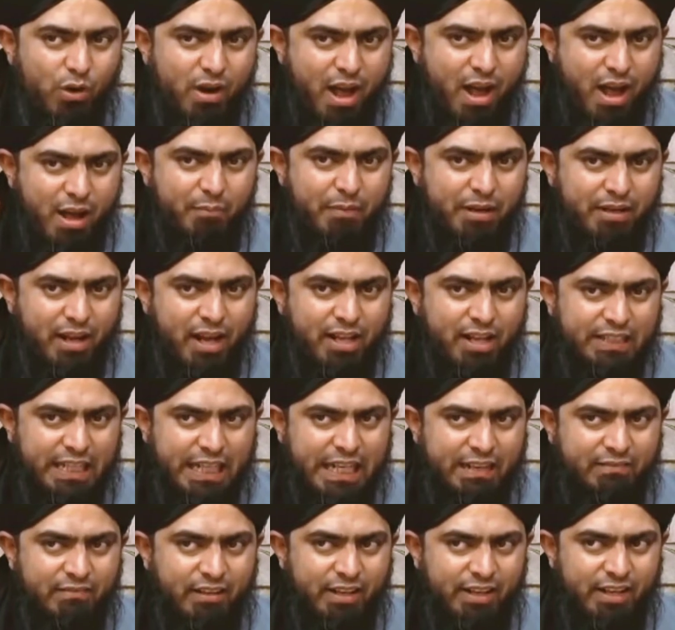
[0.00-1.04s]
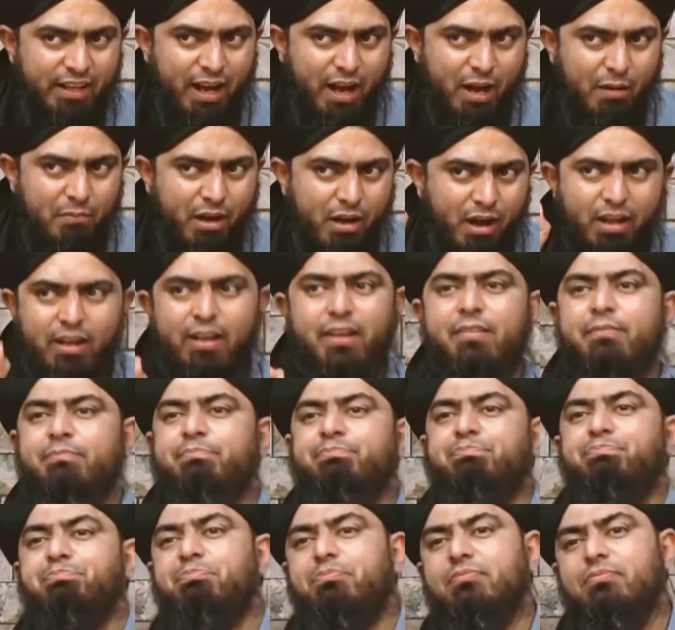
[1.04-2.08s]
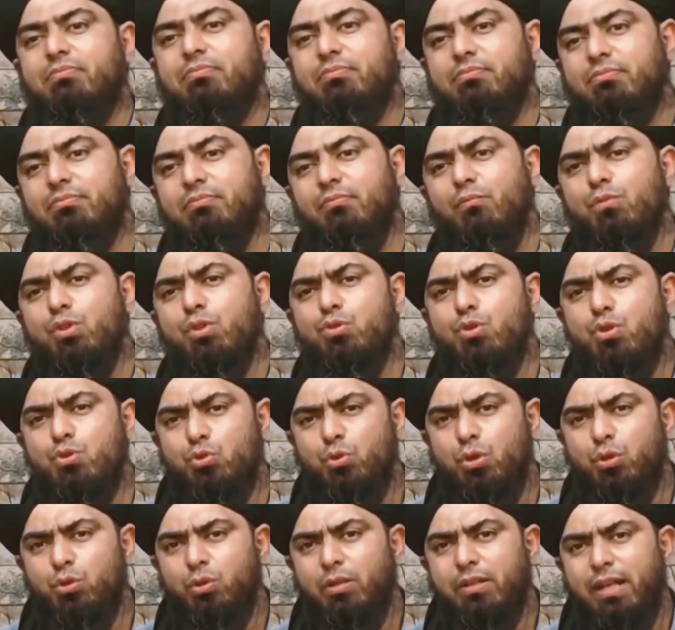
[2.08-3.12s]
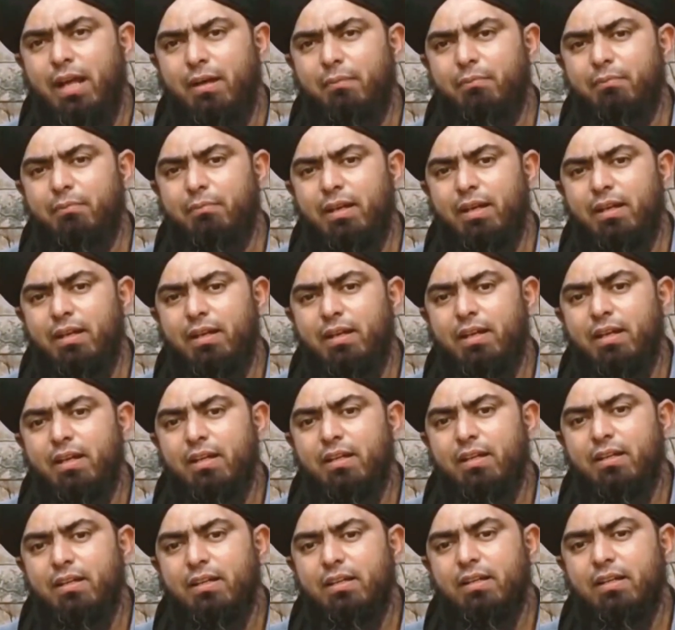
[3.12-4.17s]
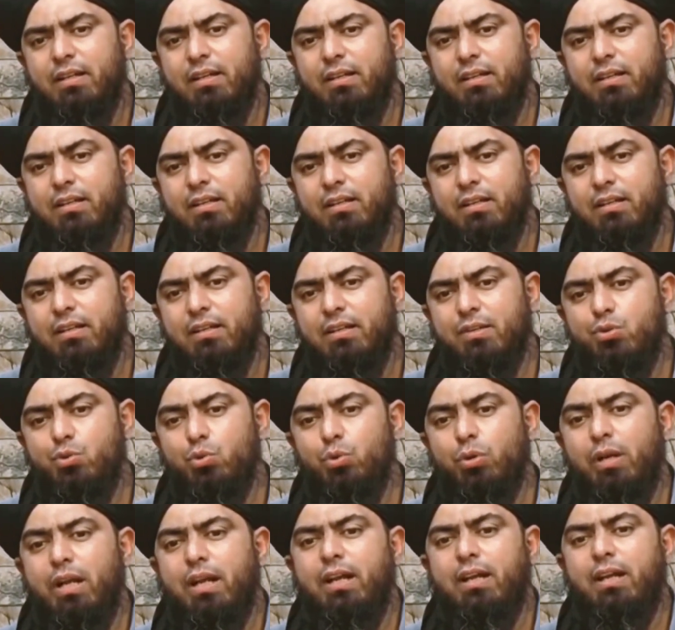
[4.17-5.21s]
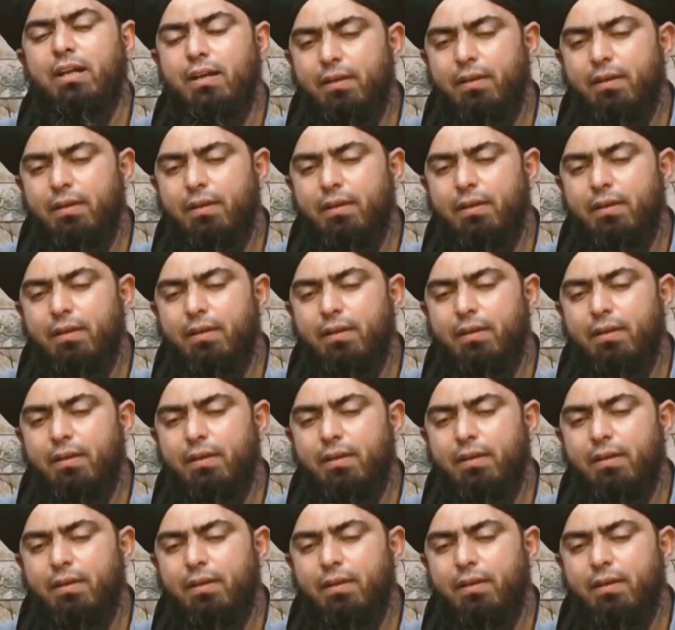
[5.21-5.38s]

गुनाह मिटा देने वाले आमाल हैं जो सूरत नाम में सूर्य